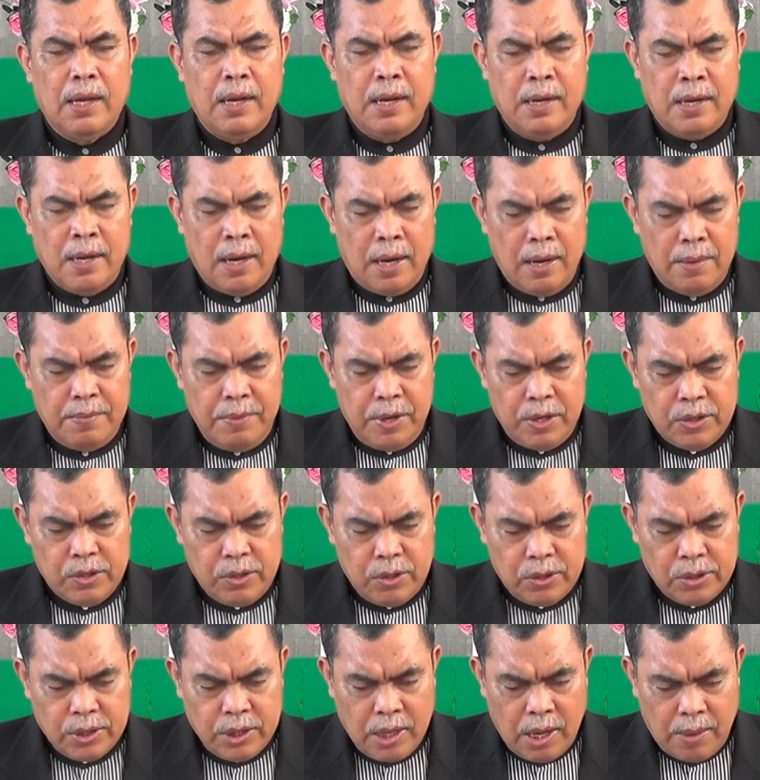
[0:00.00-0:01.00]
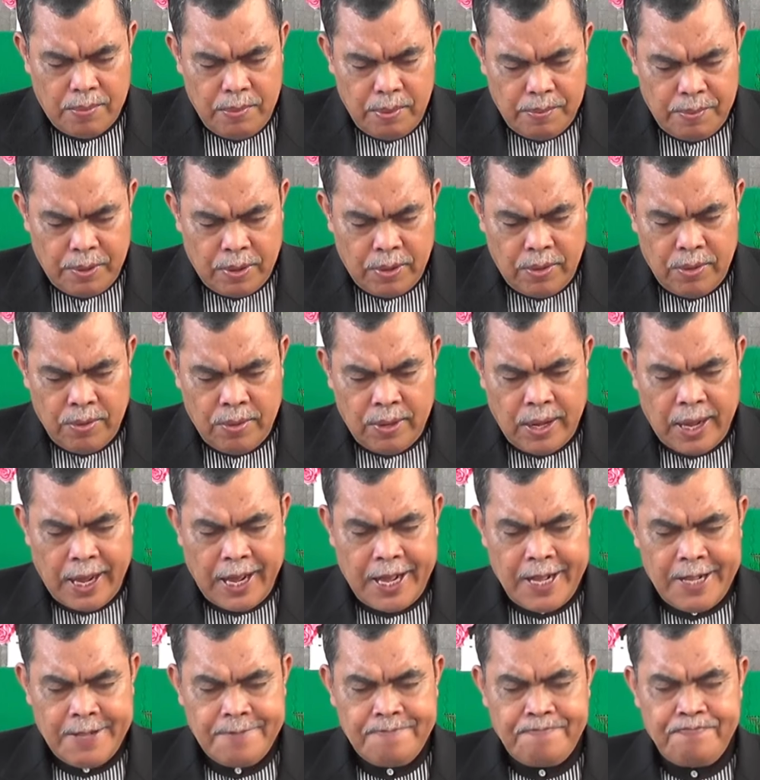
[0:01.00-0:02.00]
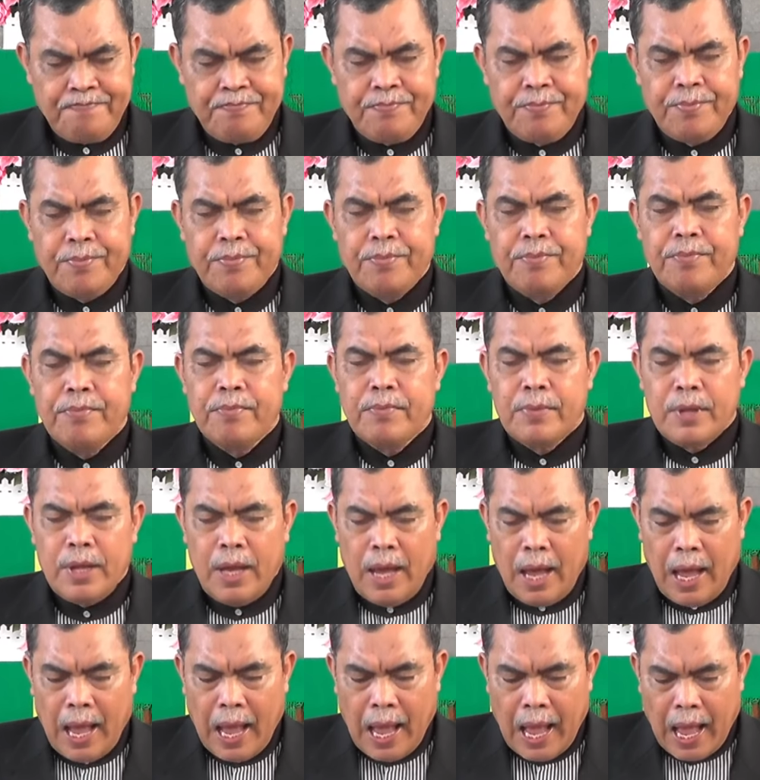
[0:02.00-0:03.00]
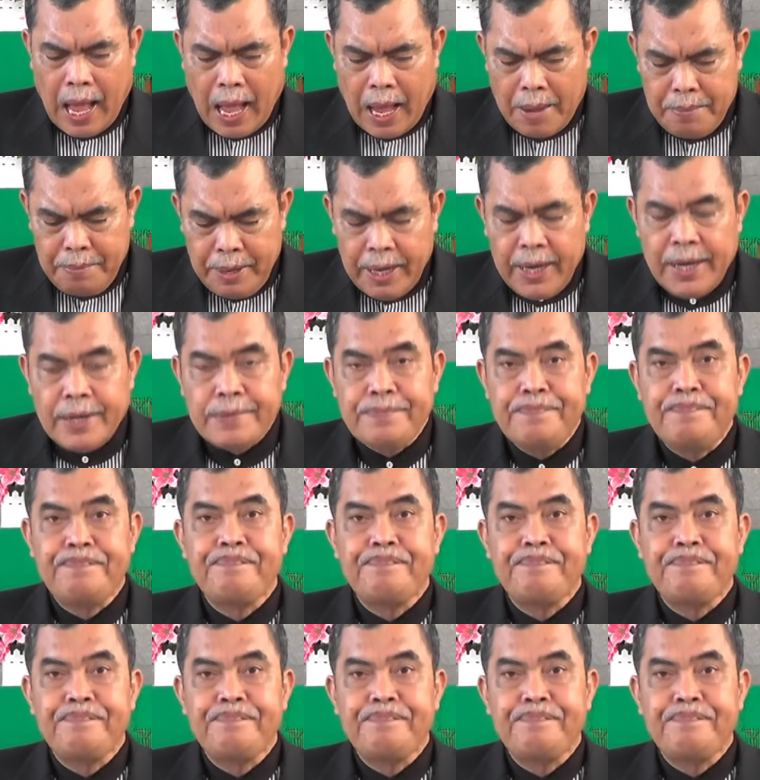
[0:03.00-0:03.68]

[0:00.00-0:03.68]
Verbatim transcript: Di dalam Yesus kami berdoa. Amin.